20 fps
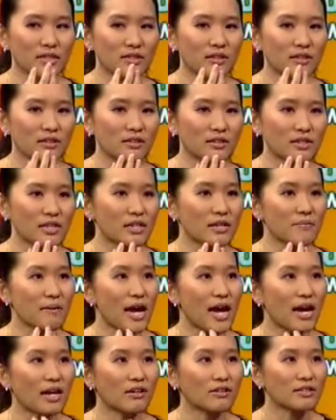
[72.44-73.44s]
เจอสิ่งที่
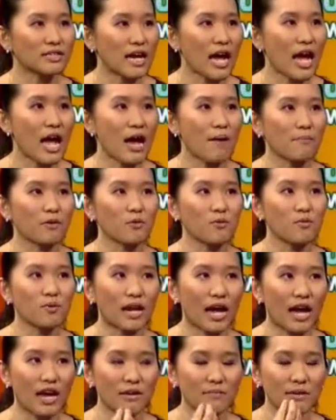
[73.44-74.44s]
แพ้แล้วจามน้ำมูก
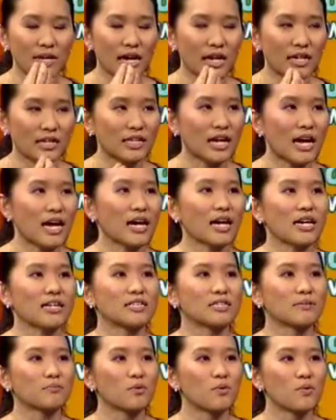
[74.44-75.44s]
ไหลมีคันตาคั
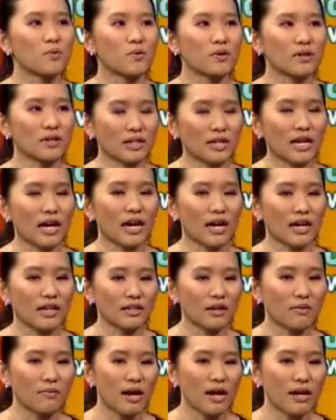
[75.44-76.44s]
นจมูกนะคะ
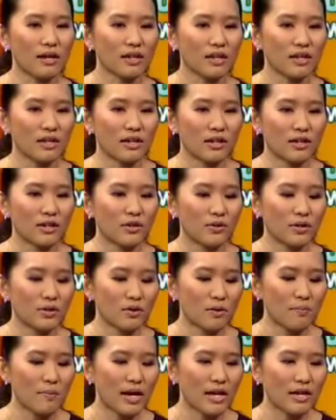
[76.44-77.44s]
แต่ว่าโดย
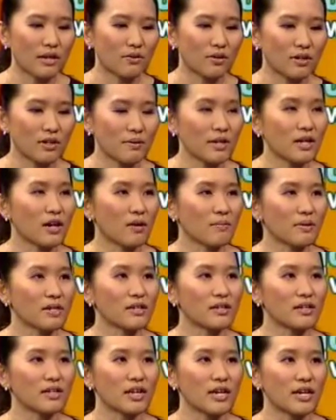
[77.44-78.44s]
ทั่วไปคนที่เป็นหอบ
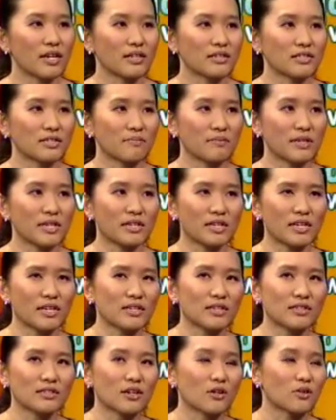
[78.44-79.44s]
หืดเนี่ยจะมีสั
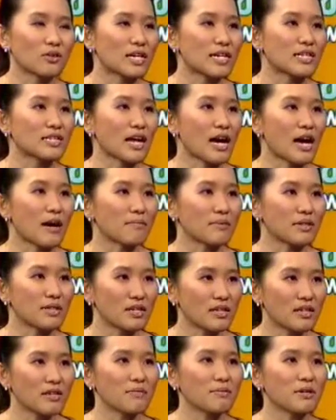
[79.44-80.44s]
กสองในสาม
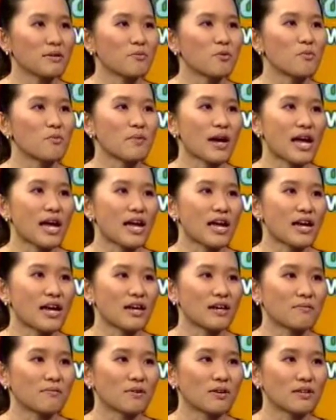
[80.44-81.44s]
ที่มีภูมิแพ้
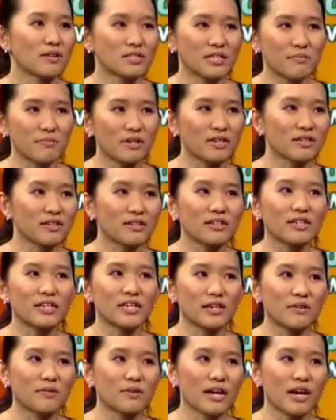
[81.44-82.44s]
เพราะจริงๆมันคือ
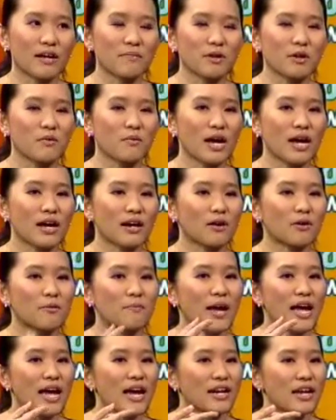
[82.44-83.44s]
เกี่ยวกันเหานว่าเขา
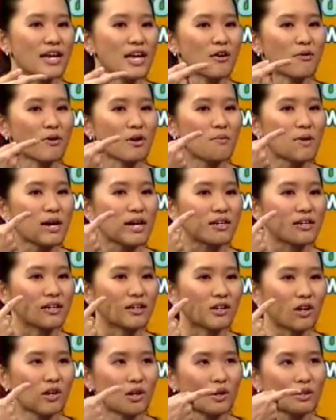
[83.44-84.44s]
แพ้ในอวัยวะ
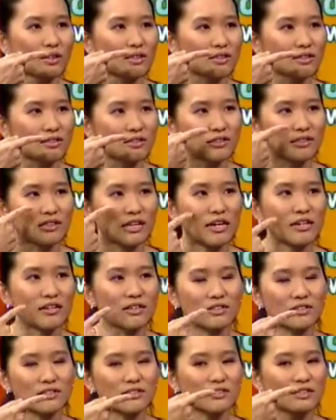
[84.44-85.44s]
หลอดตั้ง
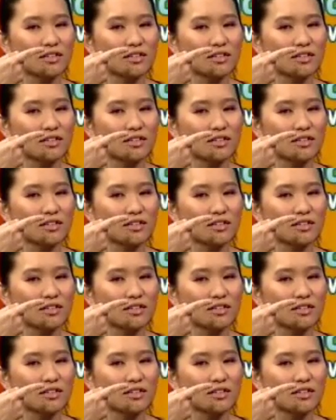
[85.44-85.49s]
